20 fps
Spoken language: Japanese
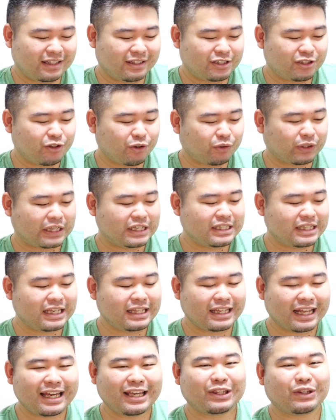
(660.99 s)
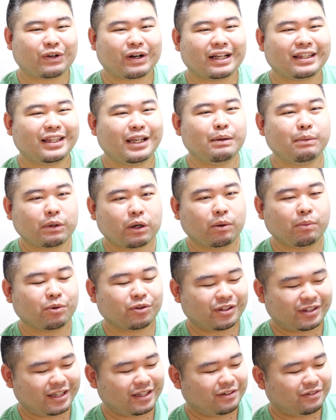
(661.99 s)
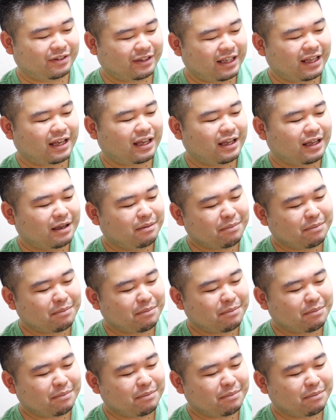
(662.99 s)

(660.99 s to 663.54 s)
そういうことはしてないと勝手に僕は思ってるんで、